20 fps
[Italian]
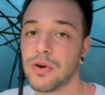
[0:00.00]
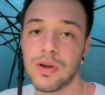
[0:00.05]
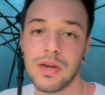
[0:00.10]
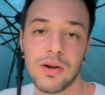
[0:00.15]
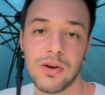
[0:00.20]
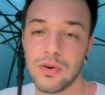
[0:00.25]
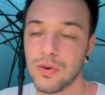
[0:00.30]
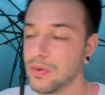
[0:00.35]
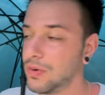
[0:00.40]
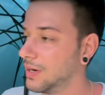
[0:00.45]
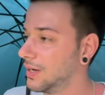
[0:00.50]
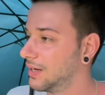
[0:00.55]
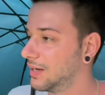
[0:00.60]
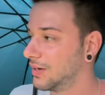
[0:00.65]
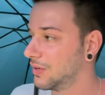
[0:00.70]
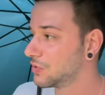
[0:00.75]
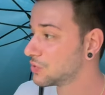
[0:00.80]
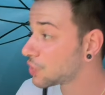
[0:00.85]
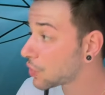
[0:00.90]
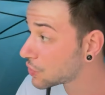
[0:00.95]
io non,
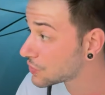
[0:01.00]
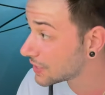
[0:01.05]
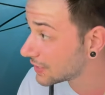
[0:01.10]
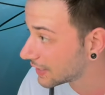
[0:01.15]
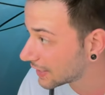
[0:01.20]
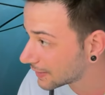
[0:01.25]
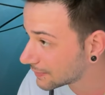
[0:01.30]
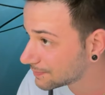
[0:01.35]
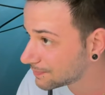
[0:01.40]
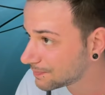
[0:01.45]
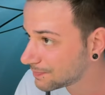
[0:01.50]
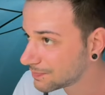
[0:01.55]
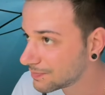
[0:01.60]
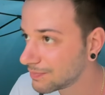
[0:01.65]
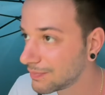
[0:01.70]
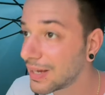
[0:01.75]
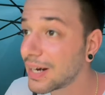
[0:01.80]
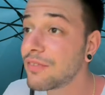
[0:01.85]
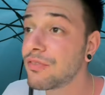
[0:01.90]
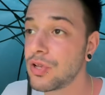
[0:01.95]
non so cosa dire,
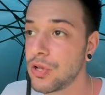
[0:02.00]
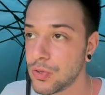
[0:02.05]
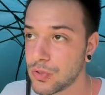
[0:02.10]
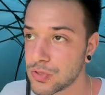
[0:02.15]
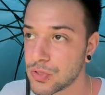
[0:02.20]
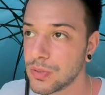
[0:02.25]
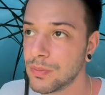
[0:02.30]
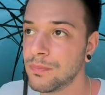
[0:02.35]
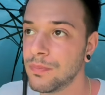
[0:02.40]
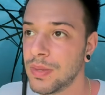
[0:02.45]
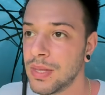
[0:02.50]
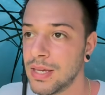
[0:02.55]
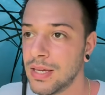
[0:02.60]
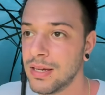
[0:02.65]
meraviglioso.